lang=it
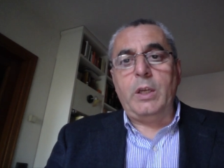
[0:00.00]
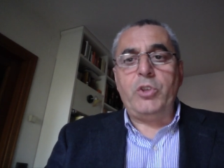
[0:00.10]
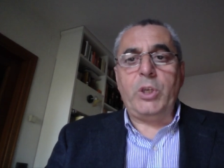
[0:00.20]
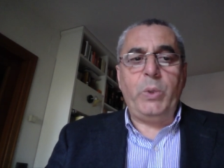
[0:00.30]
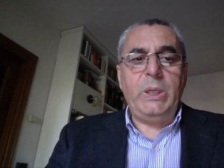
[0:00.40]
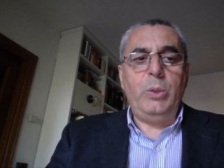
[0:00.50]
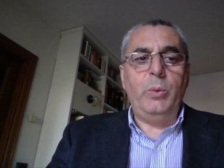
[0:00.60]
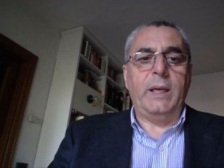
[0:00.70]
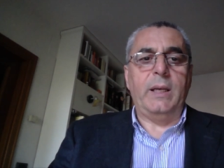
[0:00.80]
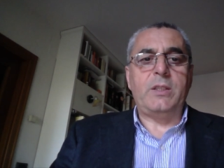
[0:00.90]
C'è quindi
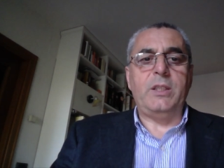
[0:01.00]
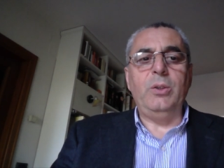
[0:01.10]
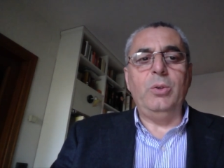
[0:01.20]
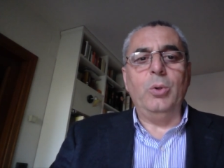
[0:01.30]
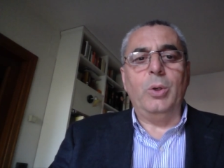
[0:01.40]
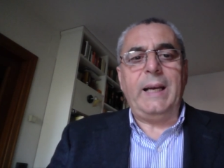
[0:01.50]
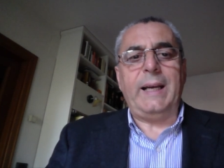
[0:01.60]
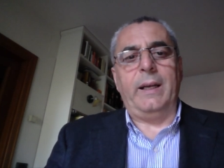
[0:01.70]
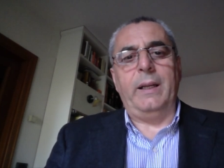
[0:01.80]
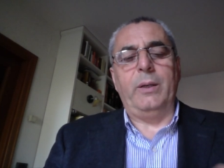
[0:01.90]
una
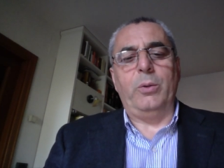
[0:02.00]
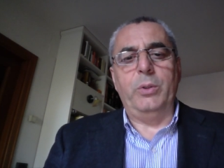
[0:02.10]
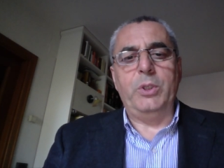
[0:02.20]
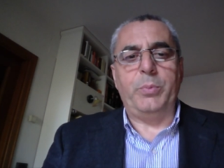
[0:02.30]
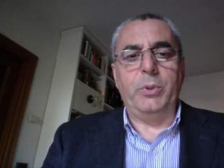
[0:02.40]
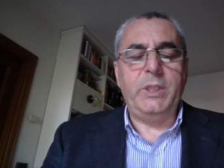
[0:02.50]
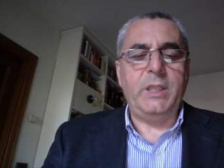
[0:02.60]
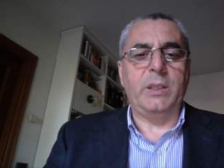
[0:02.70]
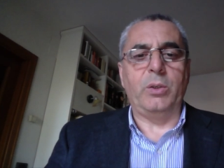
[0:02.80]
singolare corrispondenza